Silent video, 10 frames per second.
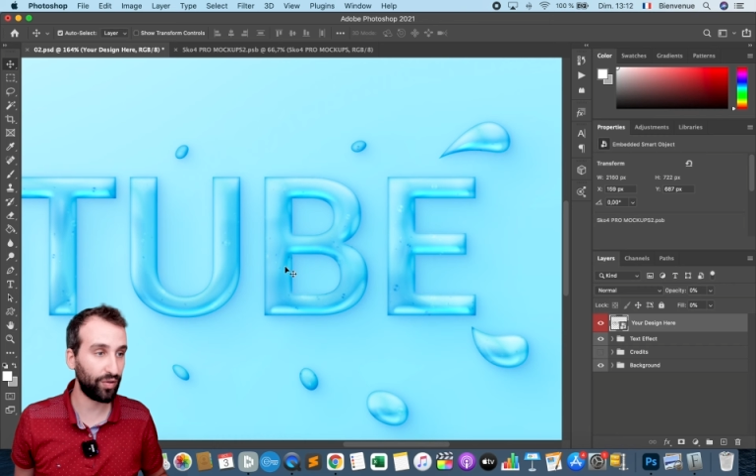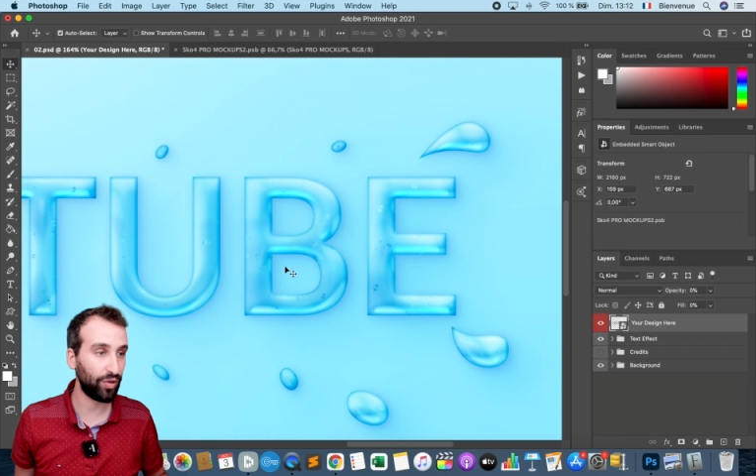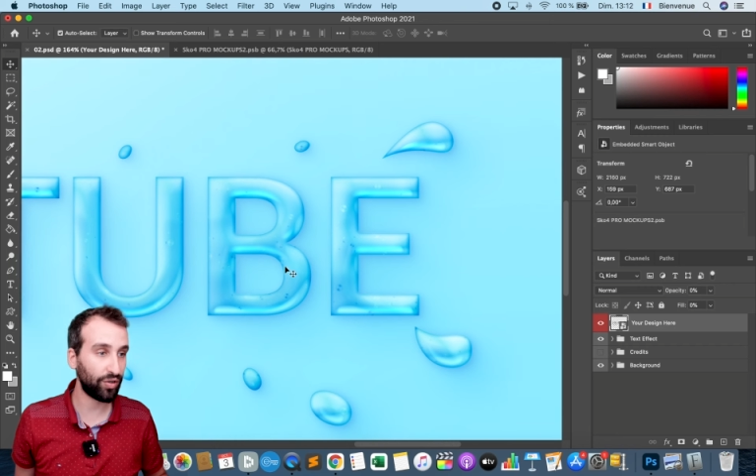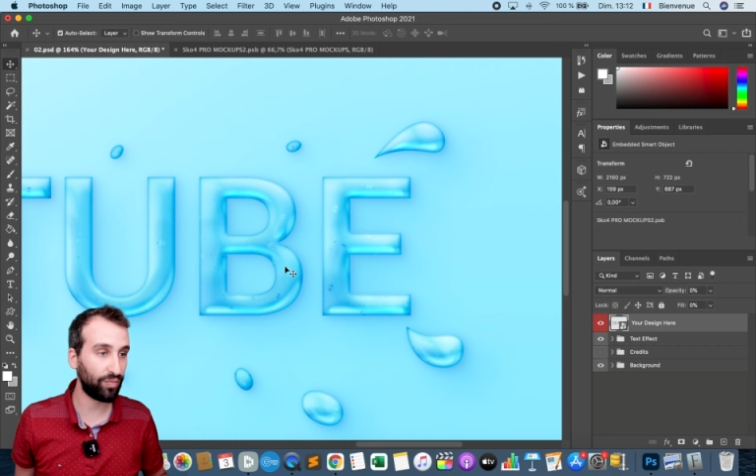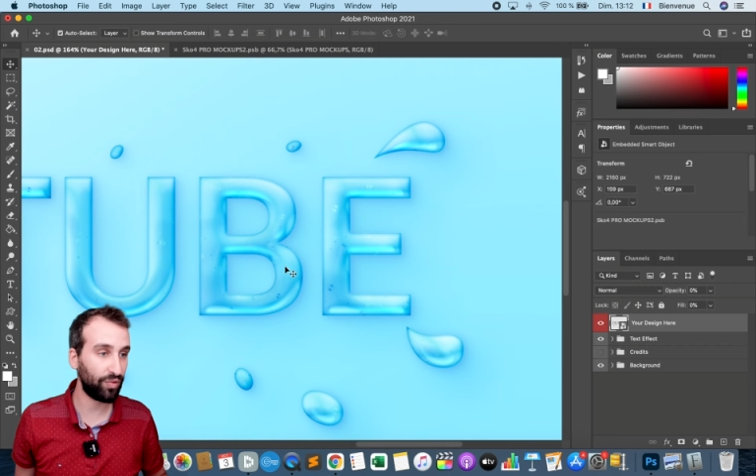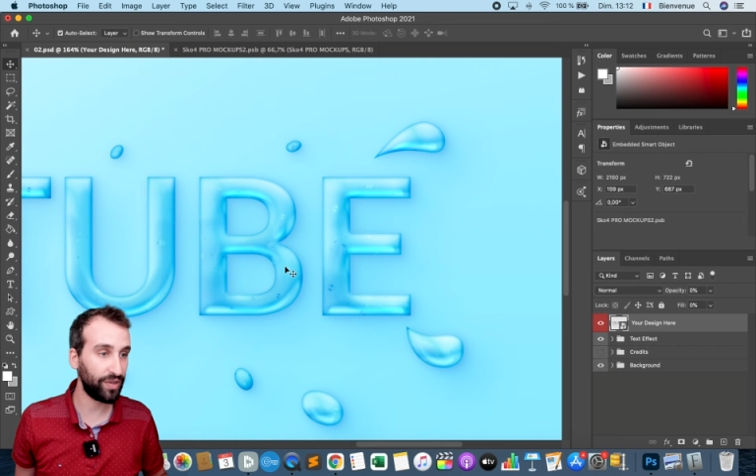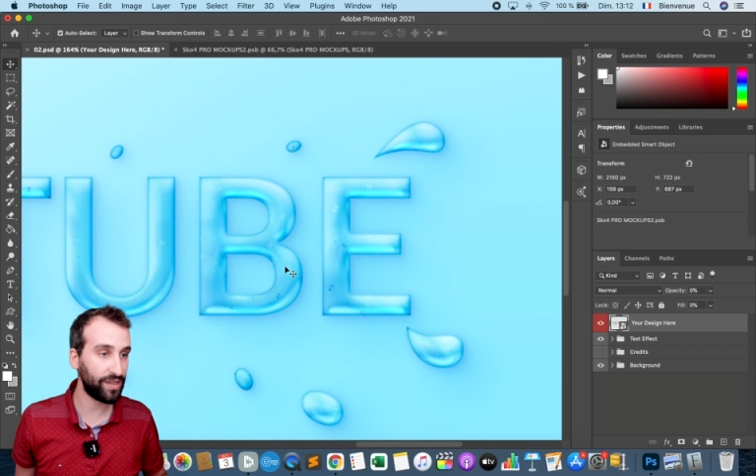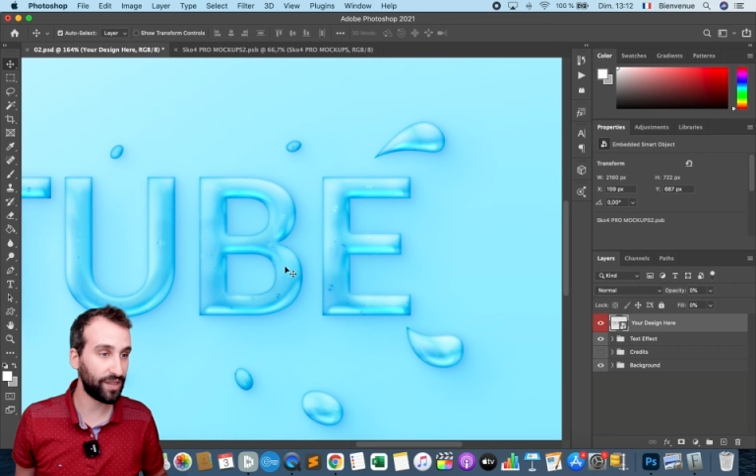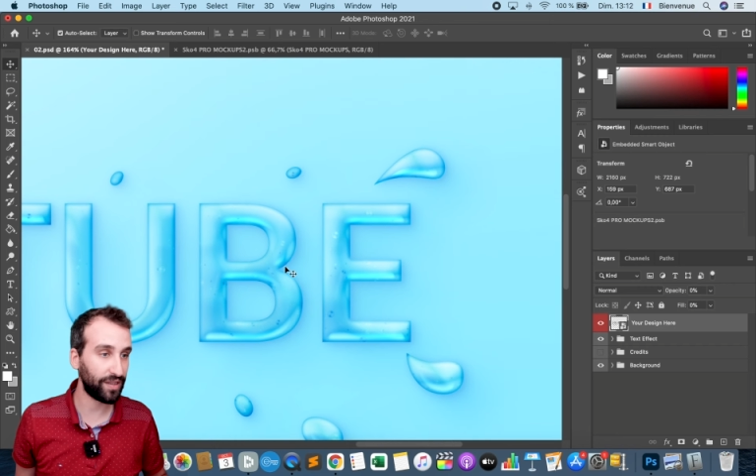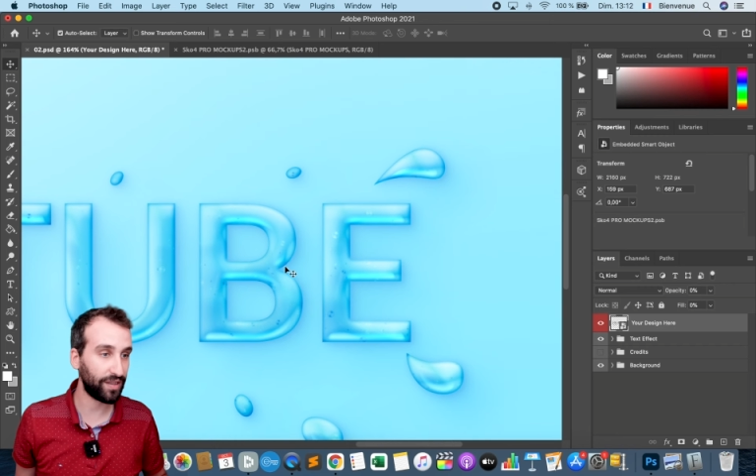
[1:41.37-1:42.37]
l'autre
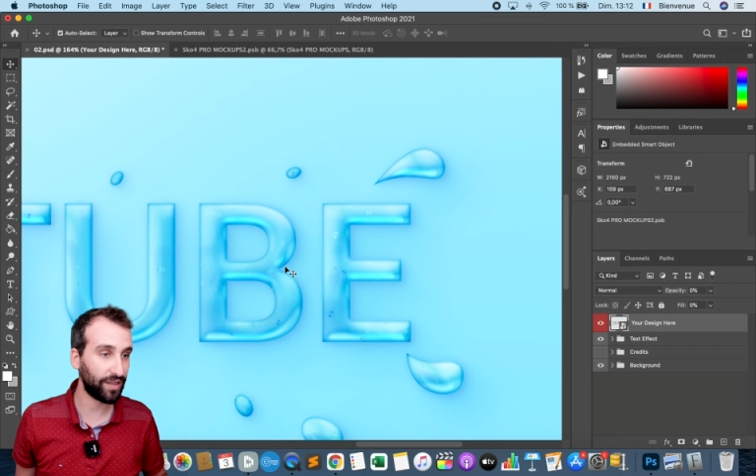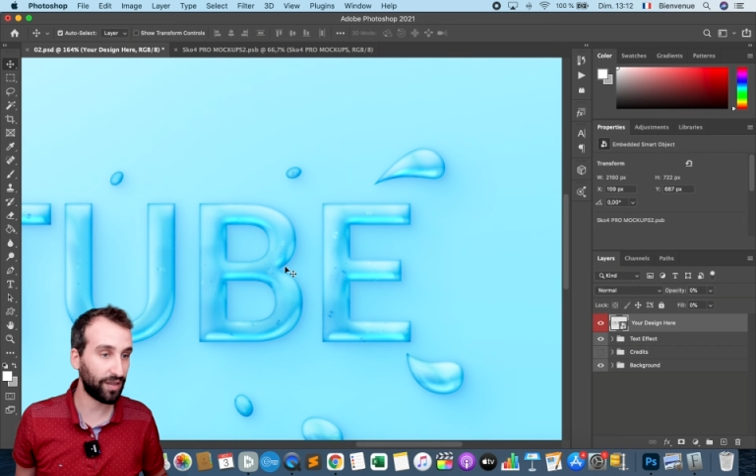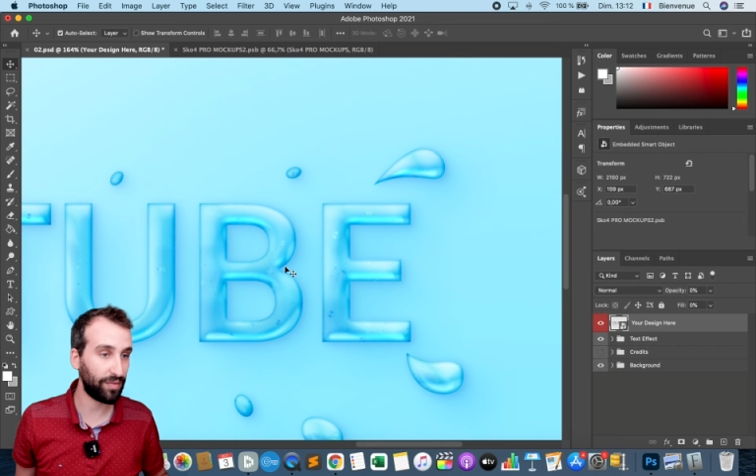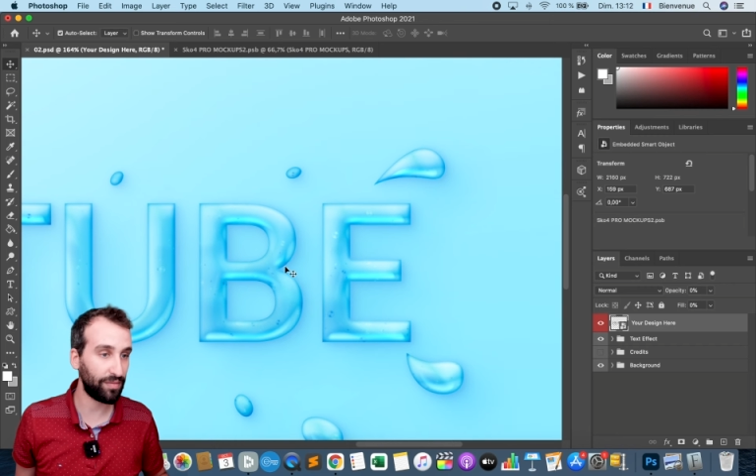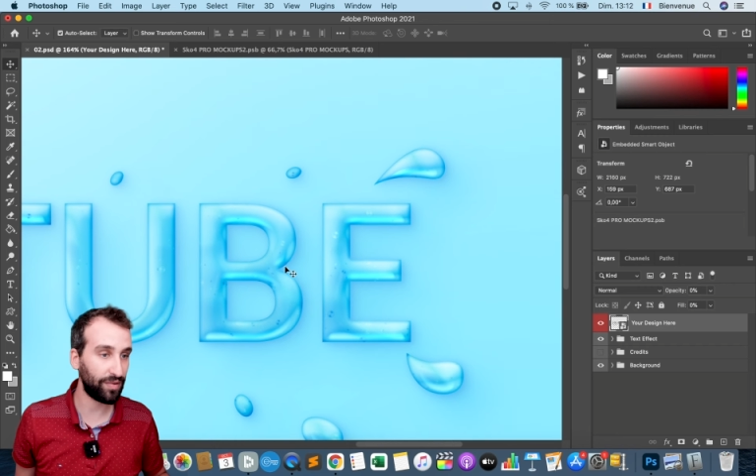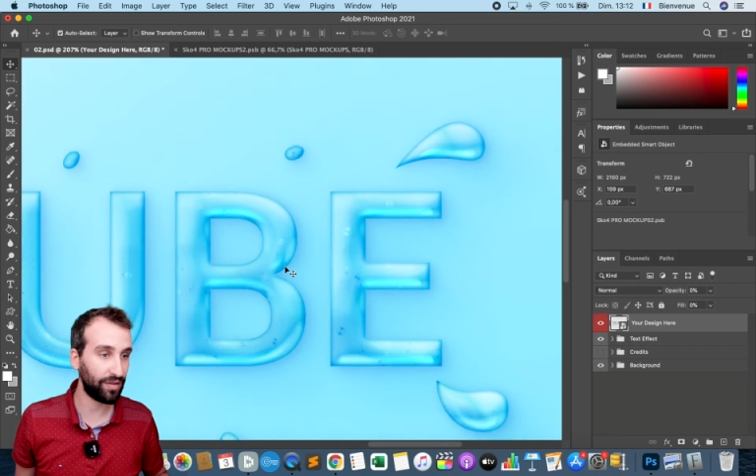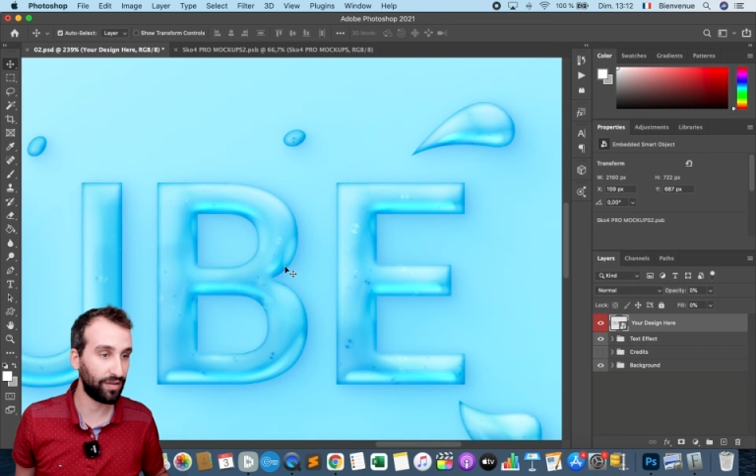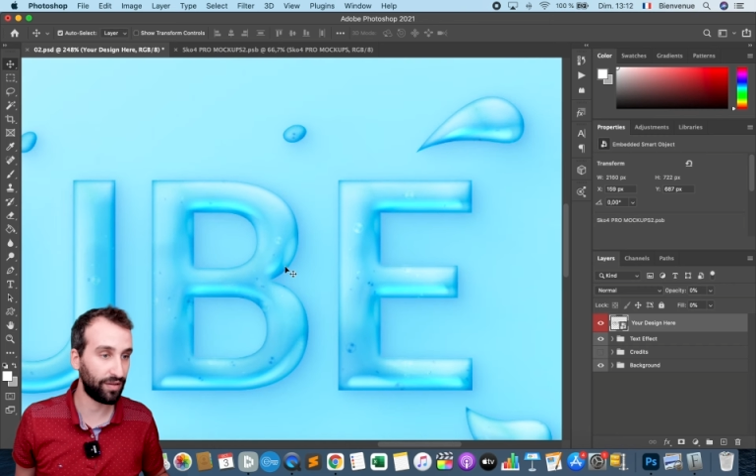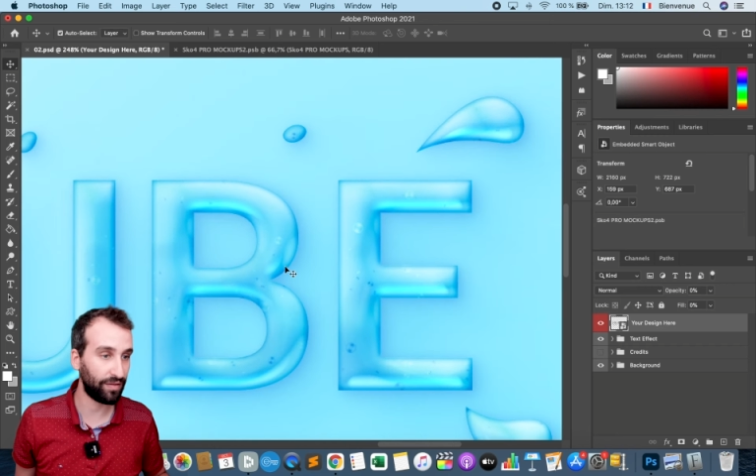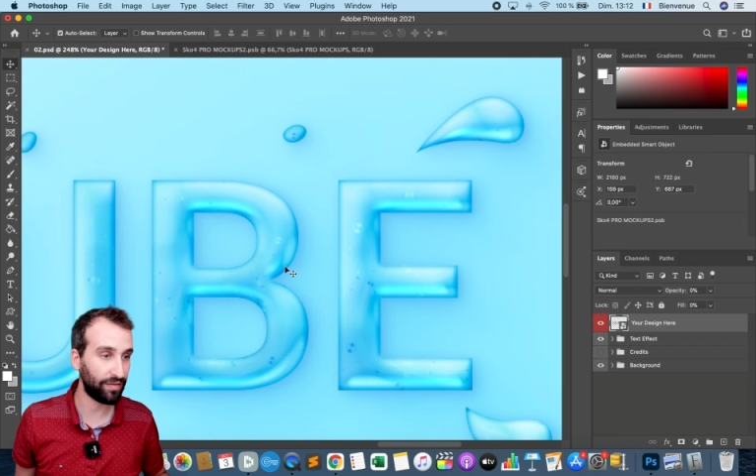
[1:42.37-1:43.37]
police était quand même
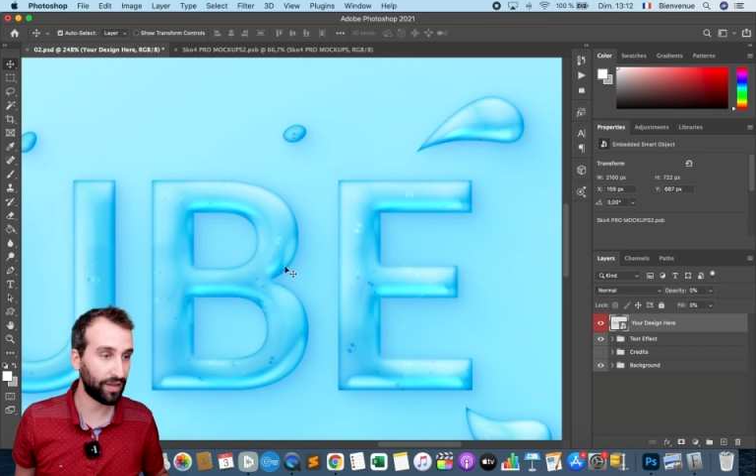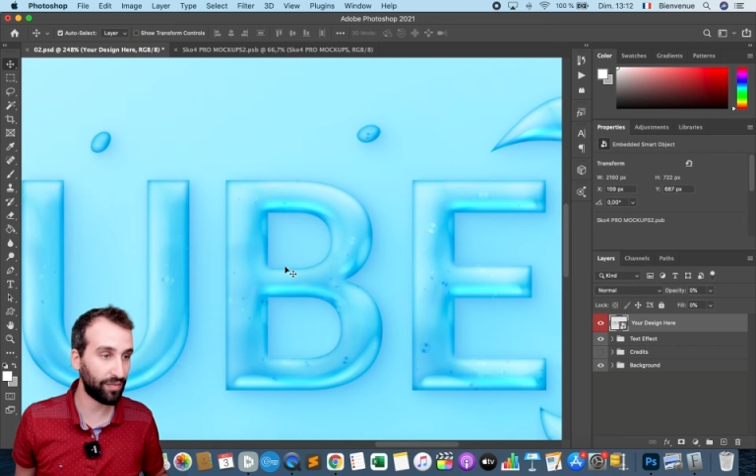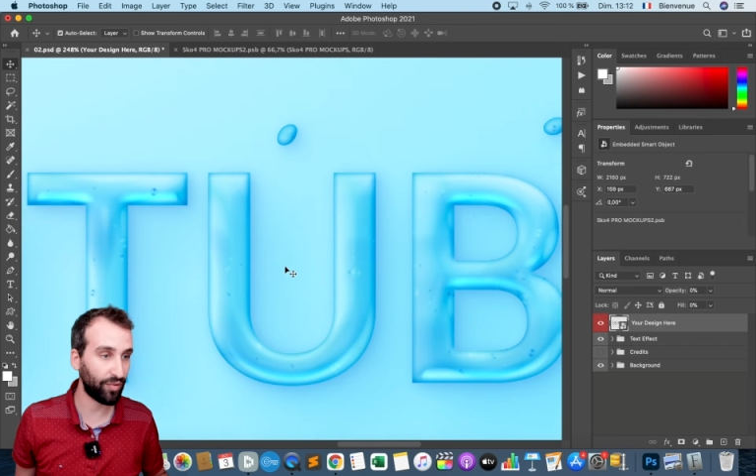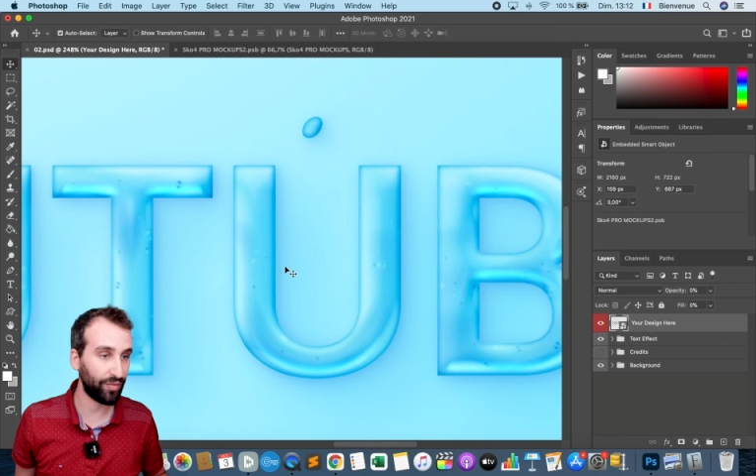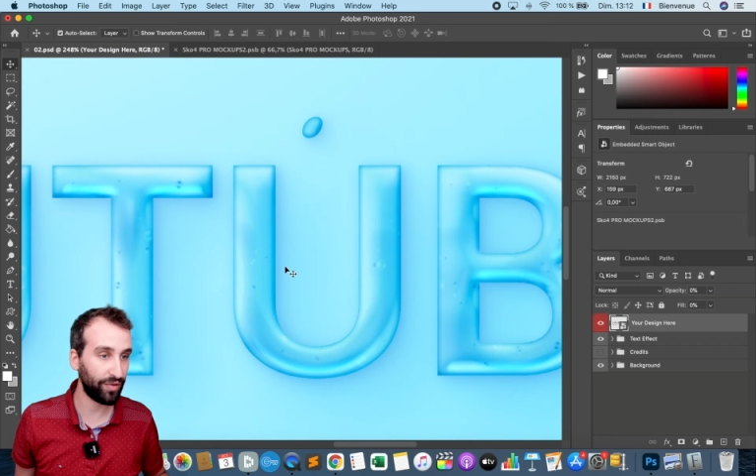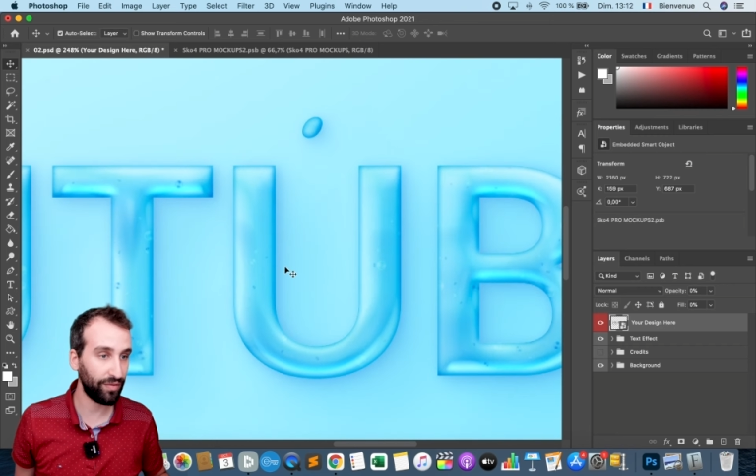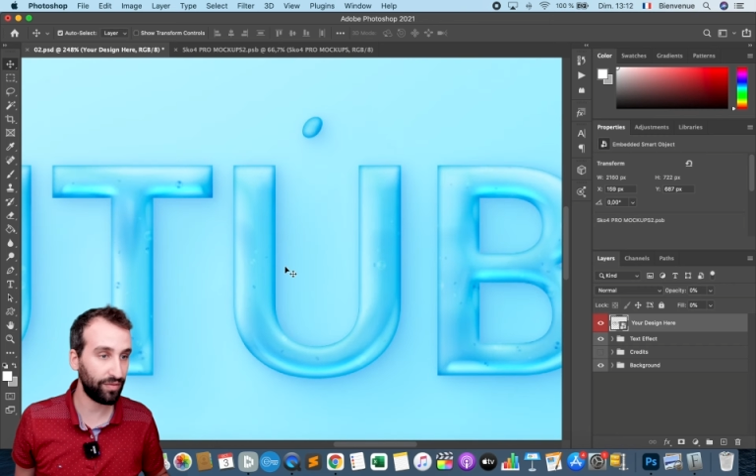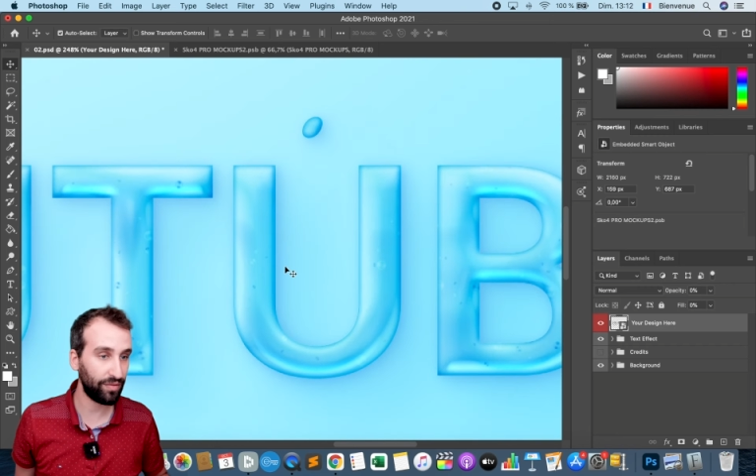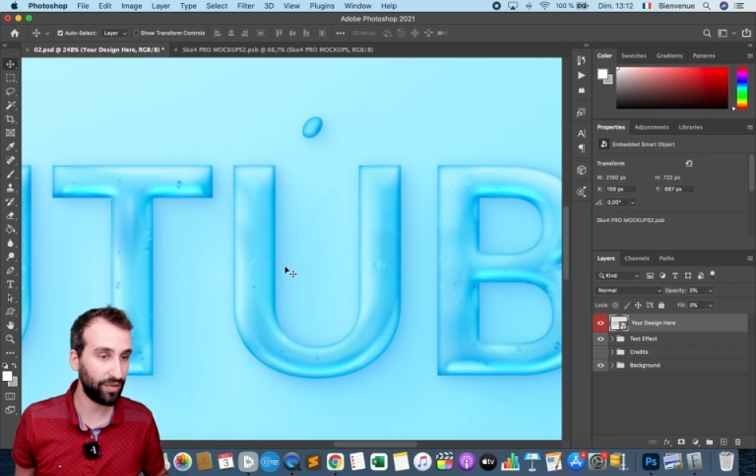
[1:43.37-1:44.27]
euh, vraiment mieux.